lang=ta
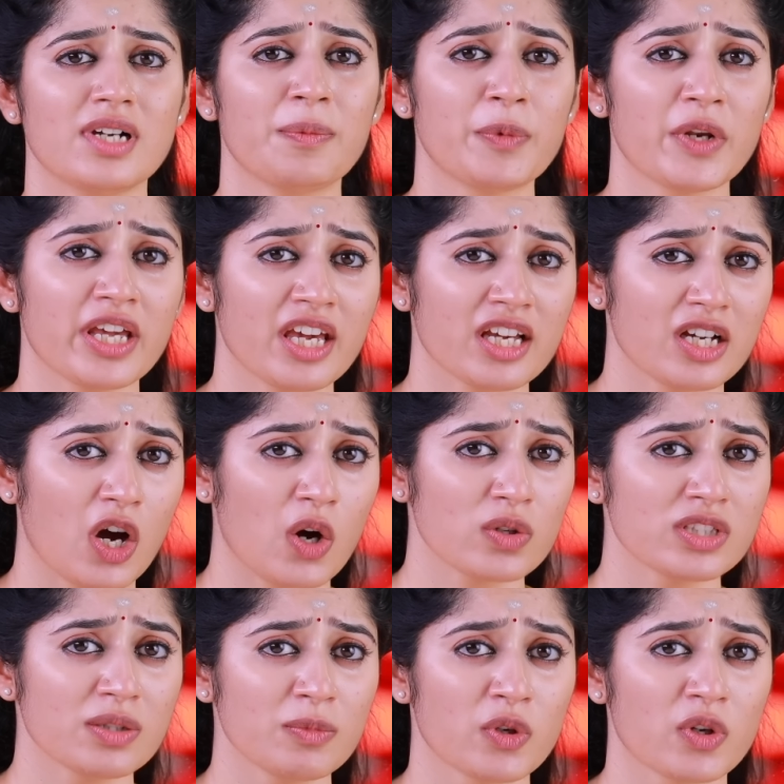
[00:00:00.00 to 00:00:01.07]
அப்புறம் ஏன்
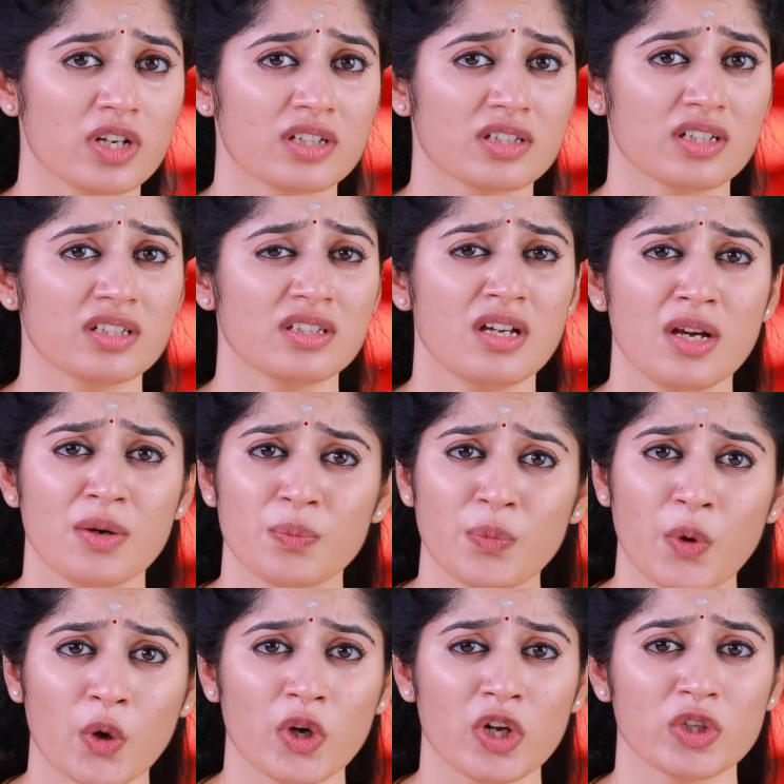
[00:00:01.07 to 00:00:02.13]
கௌதம் உங்களுக்கு
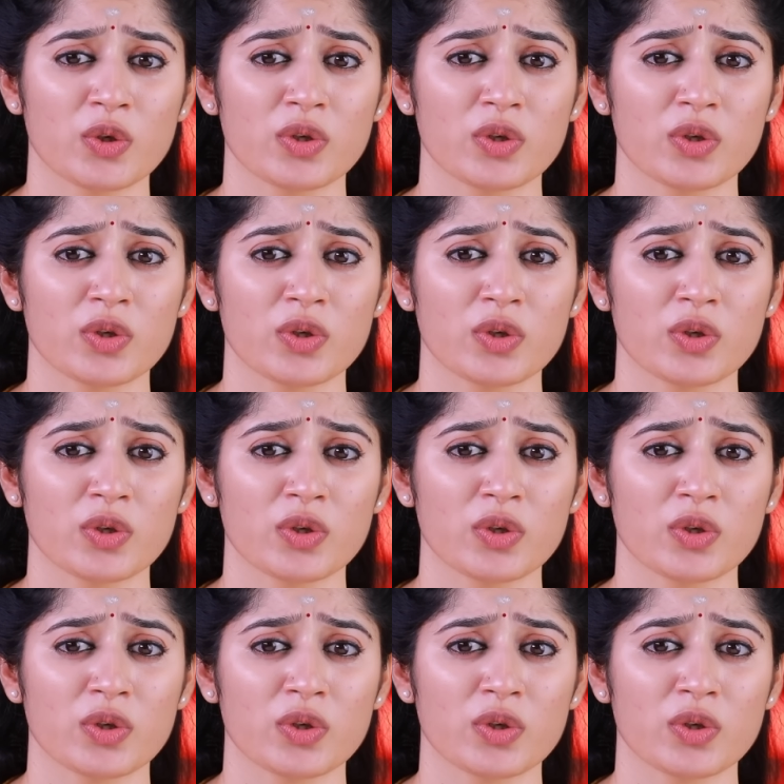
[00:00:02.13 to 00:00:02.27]
பொங்கல்